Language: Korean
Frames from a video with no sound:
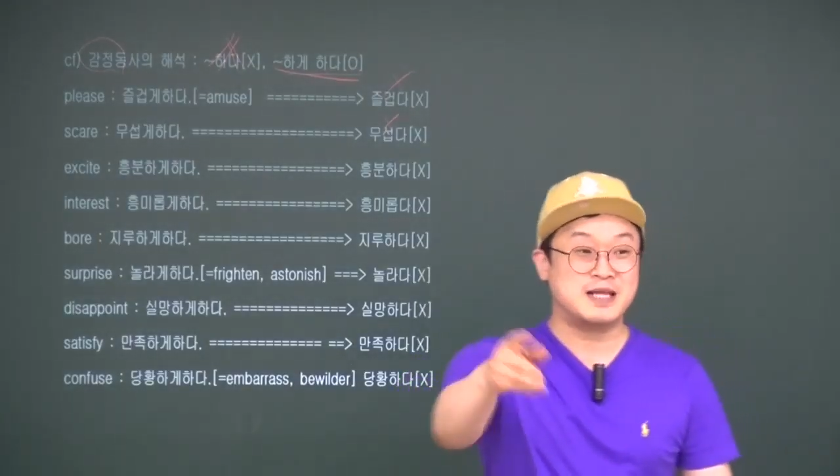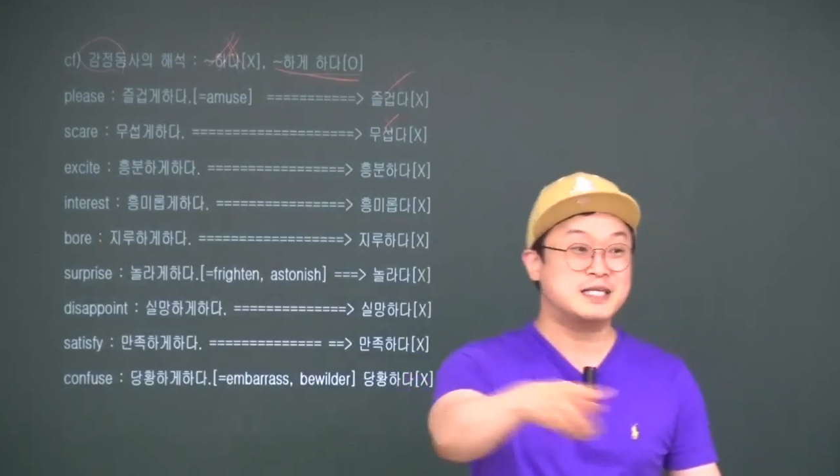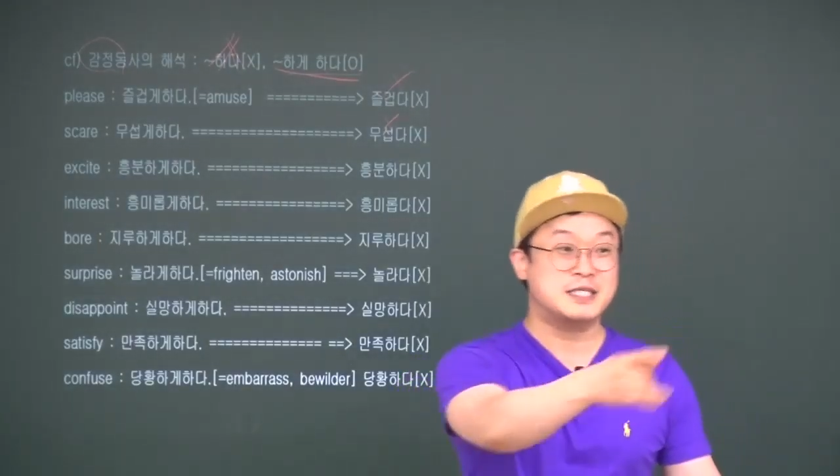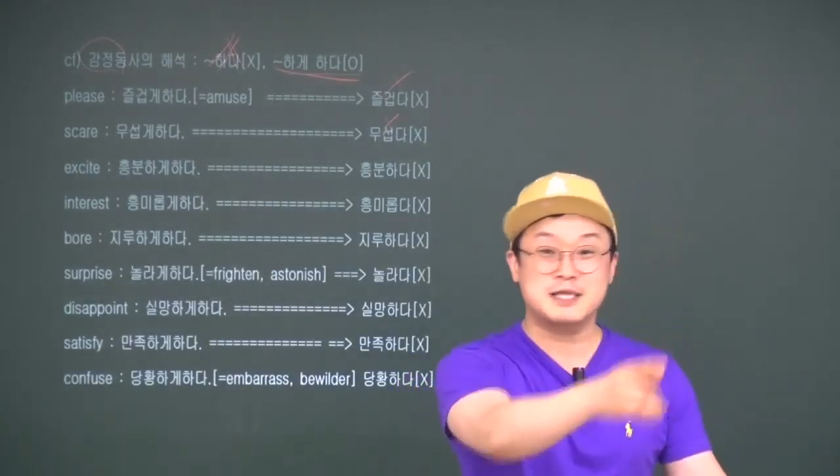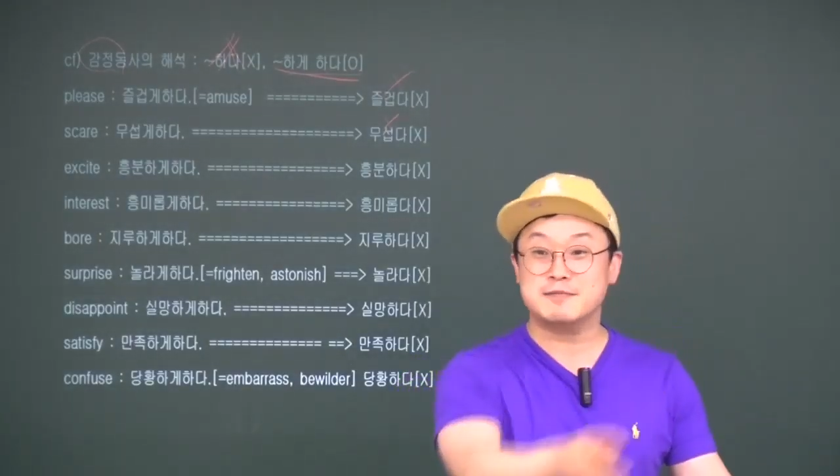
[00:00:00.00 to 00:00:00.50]

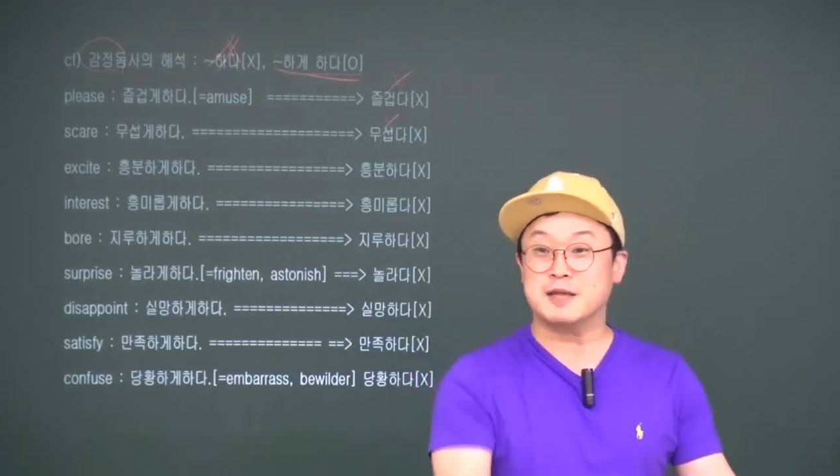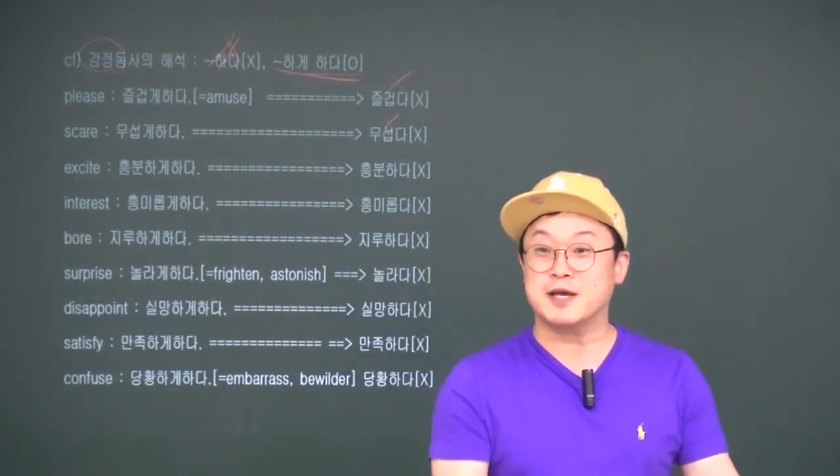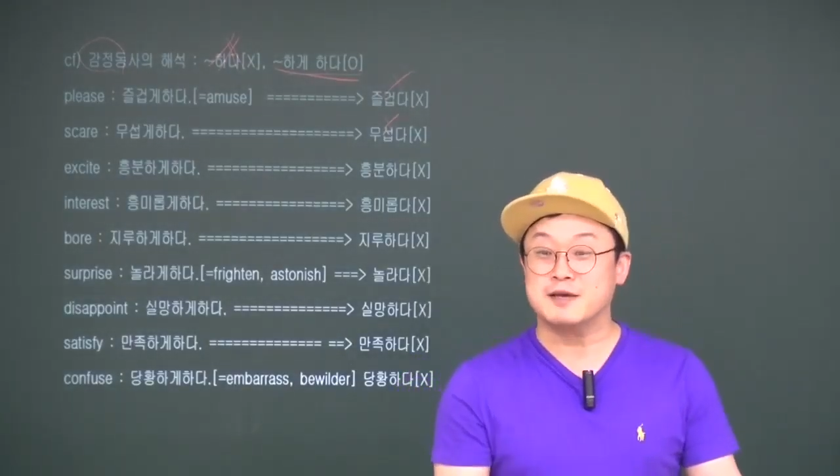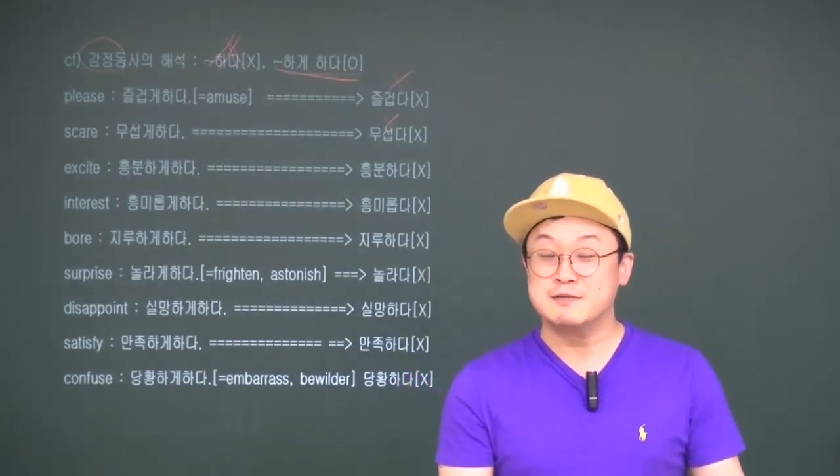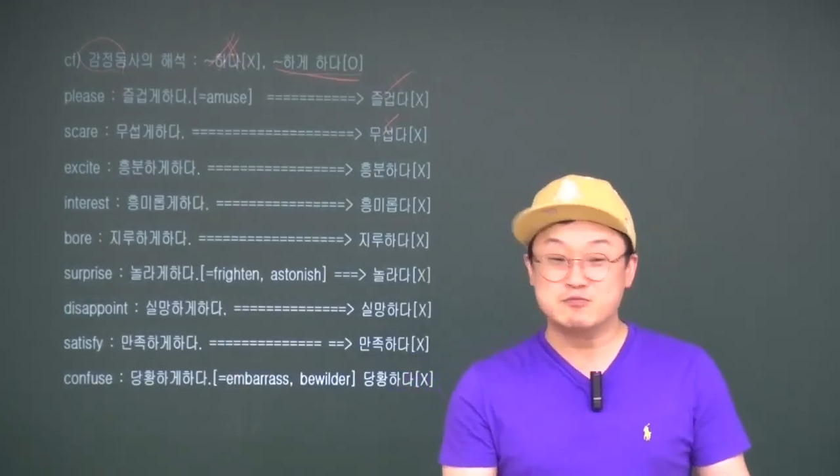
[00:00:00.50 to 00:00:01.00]
난 선생님
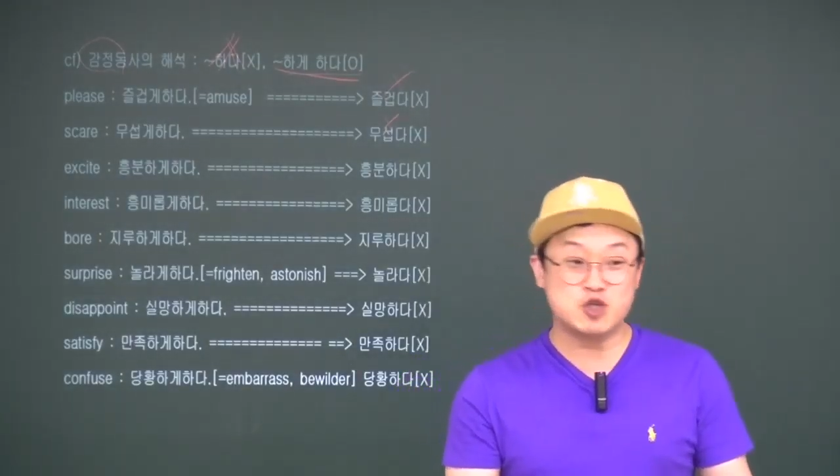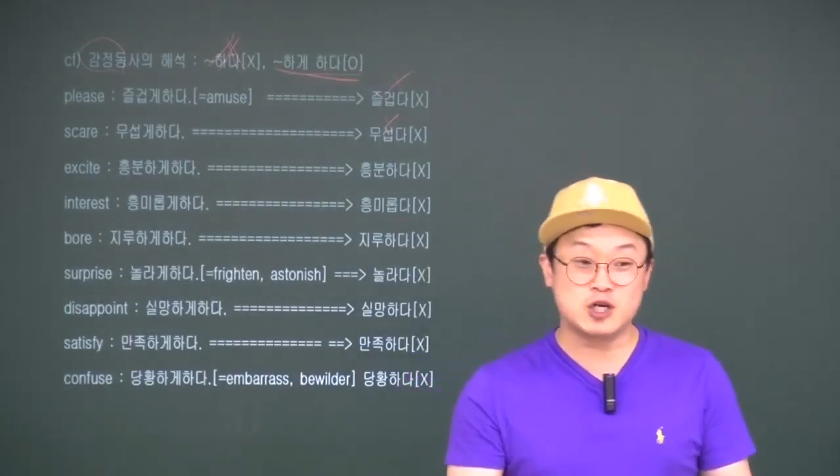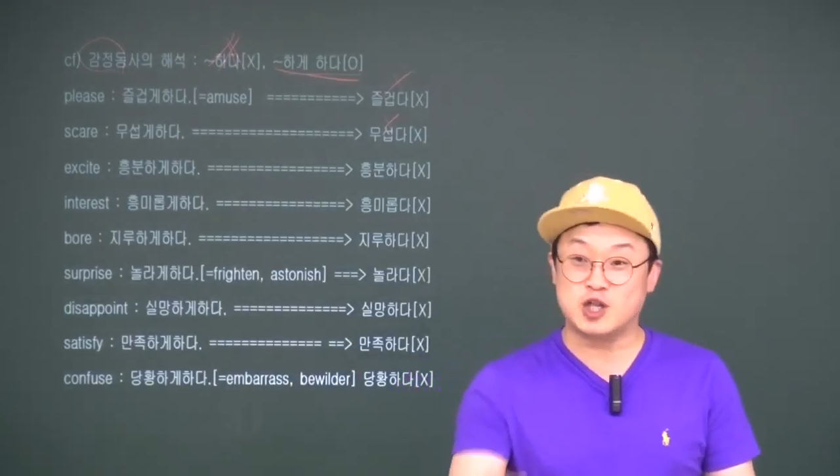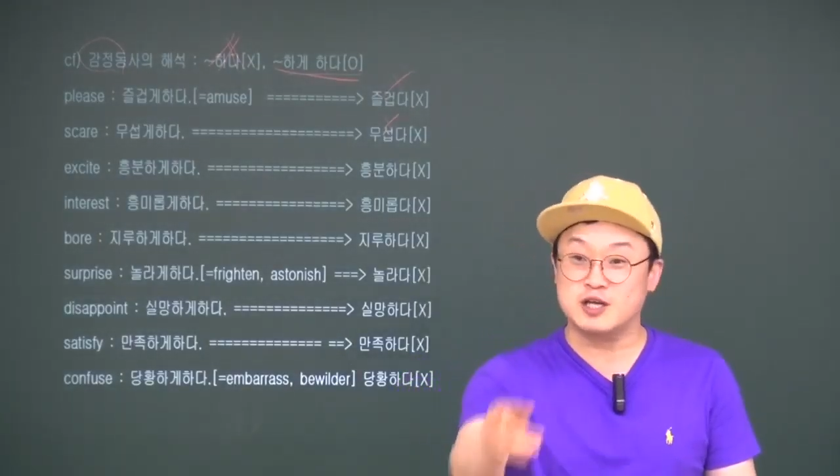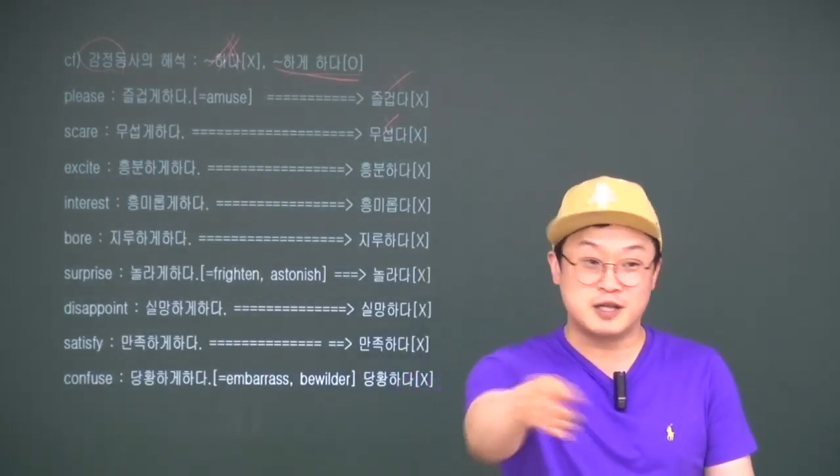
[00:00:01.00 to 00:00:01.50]
때문에
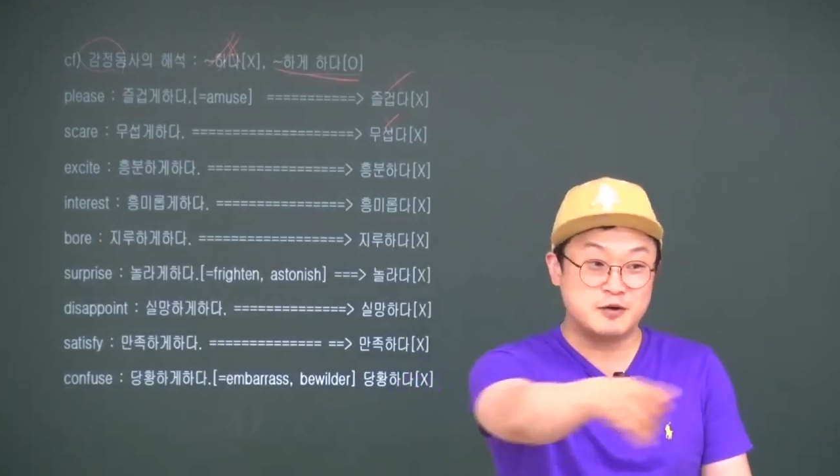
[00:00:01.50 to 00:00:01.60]
무섭게 되었다.